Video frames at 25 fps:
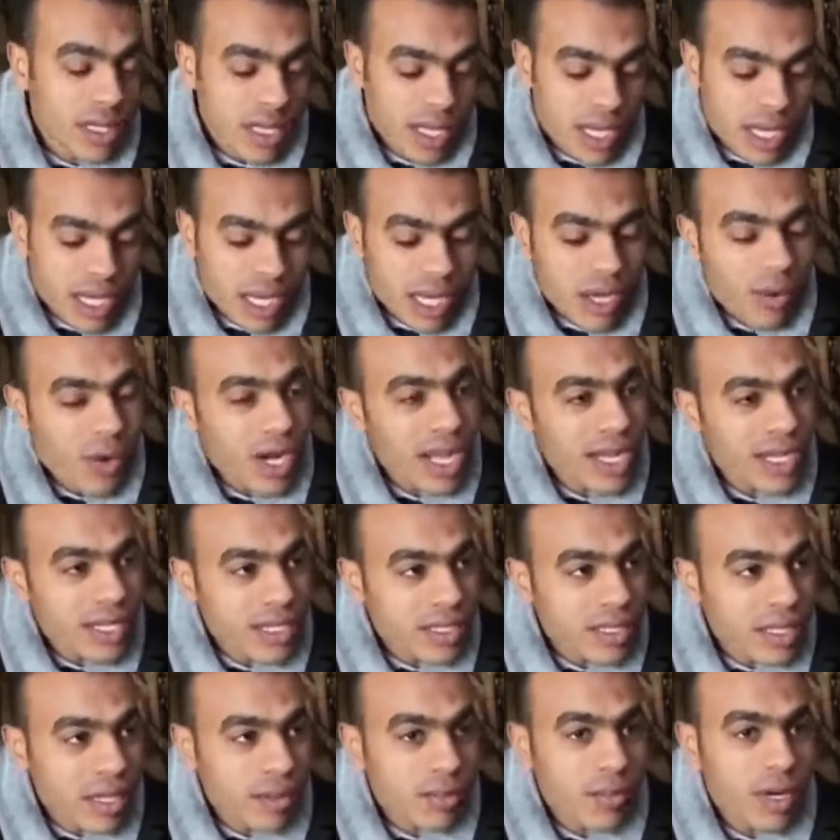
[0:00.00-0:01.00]
لو عالجنا
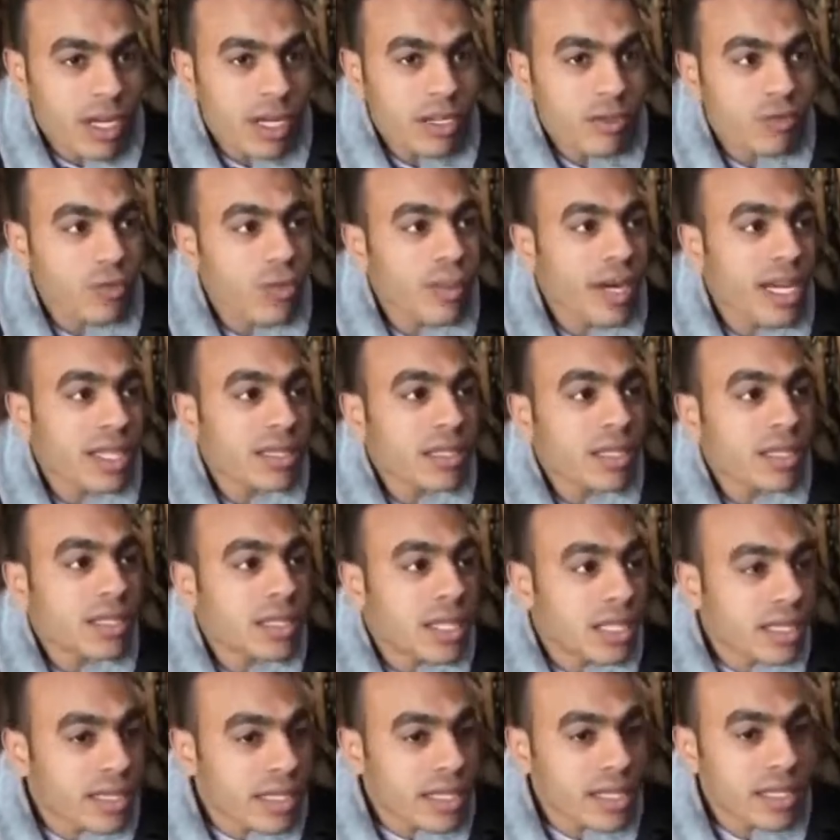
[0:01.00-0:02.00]
المرض وبعد كده
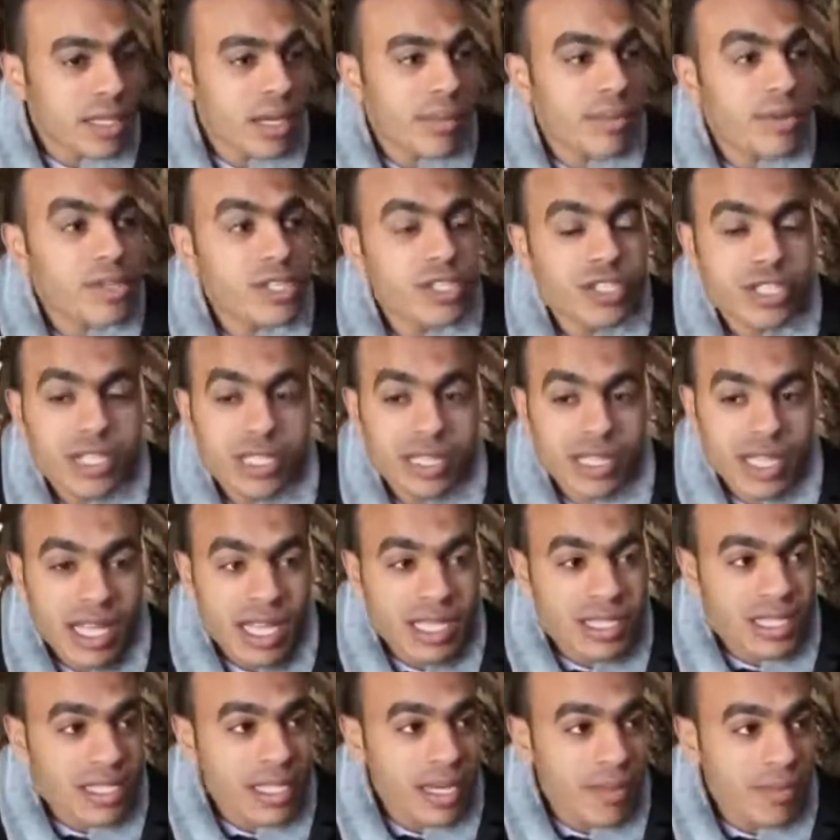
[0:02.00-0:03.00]
دخلنا برشه
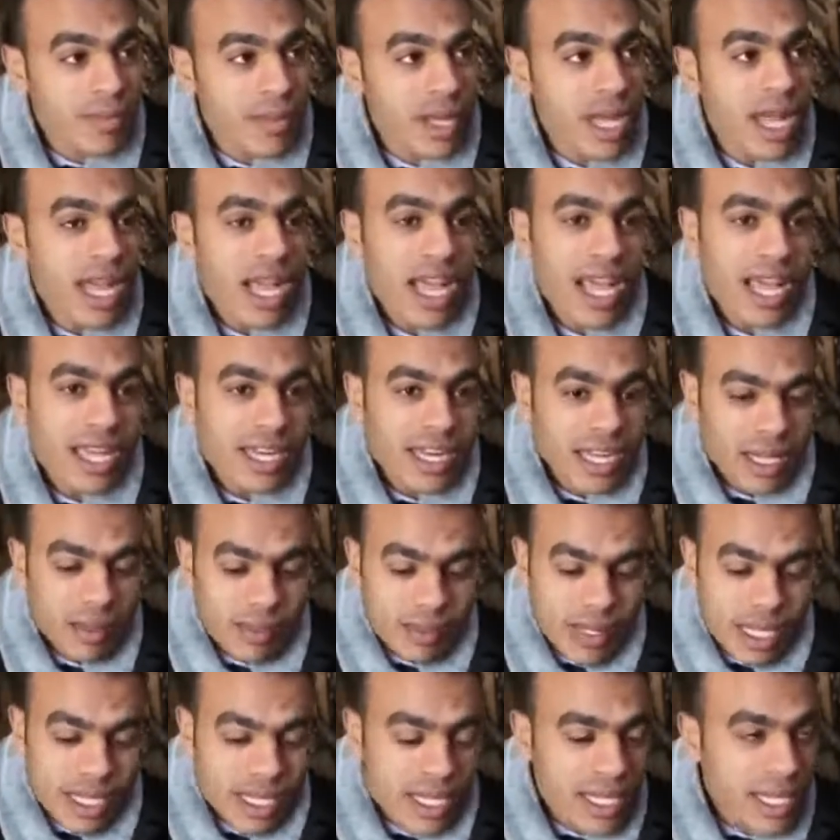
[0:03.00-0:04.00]
كالسيوم
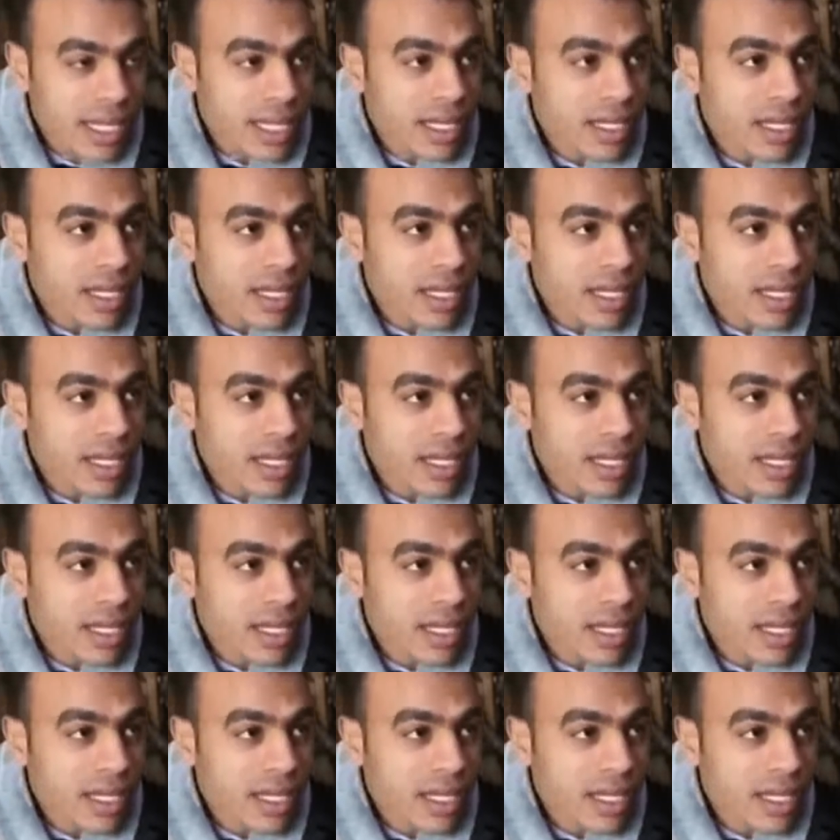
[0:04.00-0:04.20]
هنعمل ايه